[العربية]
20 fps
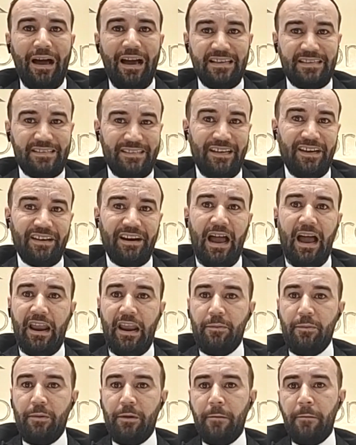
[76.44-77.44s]
سعر
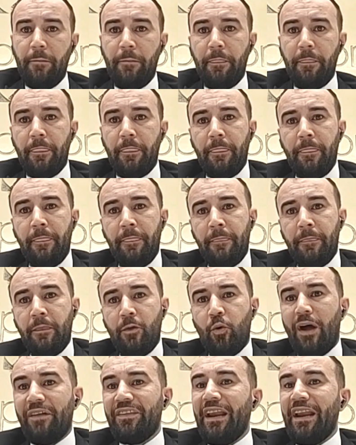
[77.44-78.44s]
عالمي
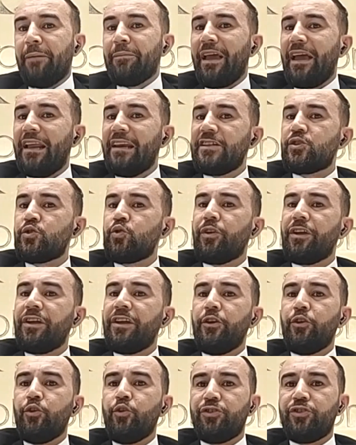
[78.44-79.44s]
وهذا اللي طيب. عم يخلي السوريين
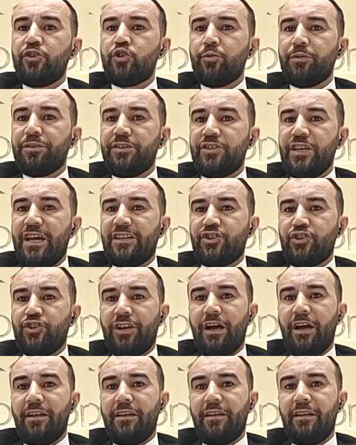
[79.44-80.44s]
انه يتجهوا باتجاه
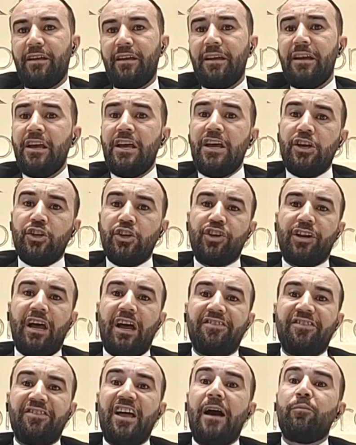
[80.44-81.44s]
شراء شراء
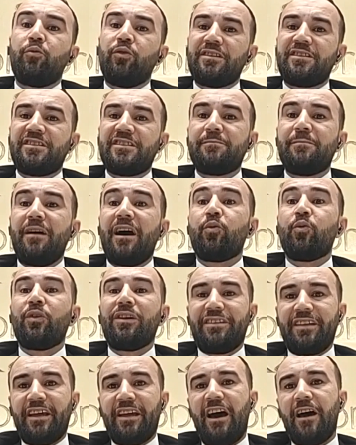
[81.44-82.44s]
الذهب والاستثمار
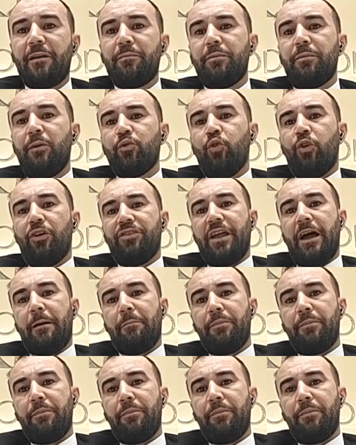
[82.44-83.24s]
والادخار بموضوع الذهب